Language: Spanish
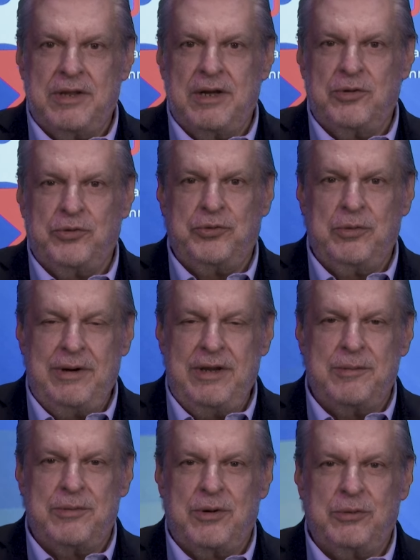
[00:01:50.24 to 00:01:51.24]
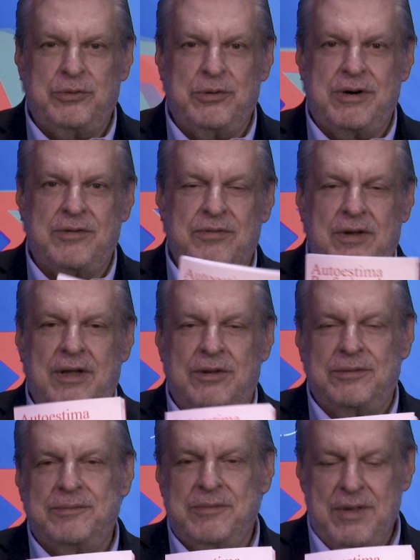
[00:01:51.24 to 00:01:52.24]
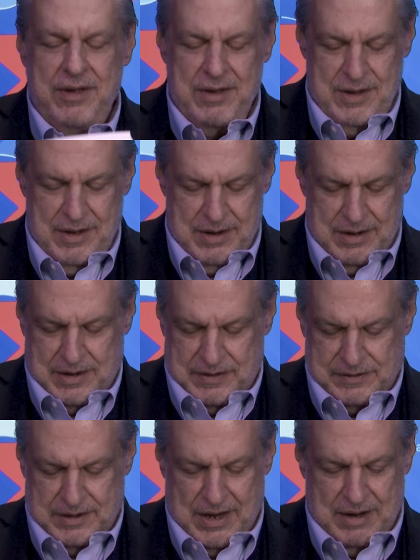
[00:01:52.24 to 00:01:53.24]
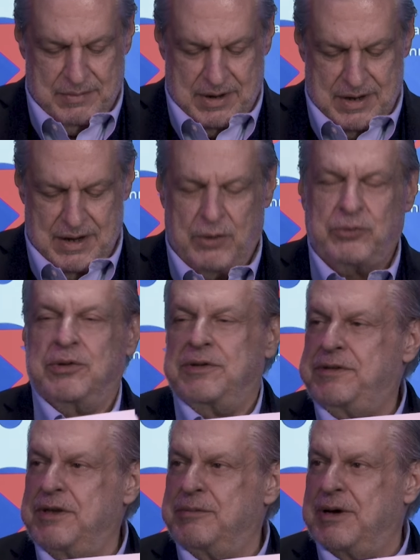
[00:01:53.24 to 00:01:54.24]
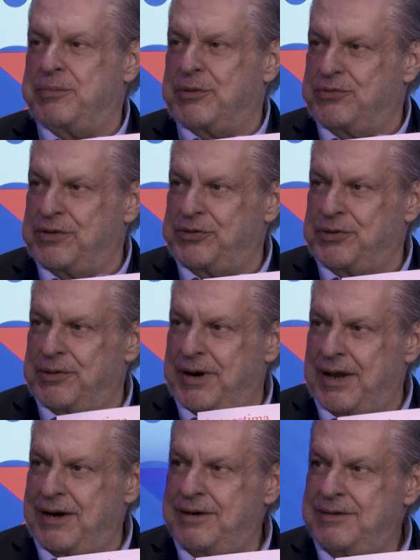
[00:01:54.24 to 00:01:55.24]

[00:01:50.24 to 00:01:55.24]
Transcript: tengo su libro autografiado, que se llama Autoestima Profesional.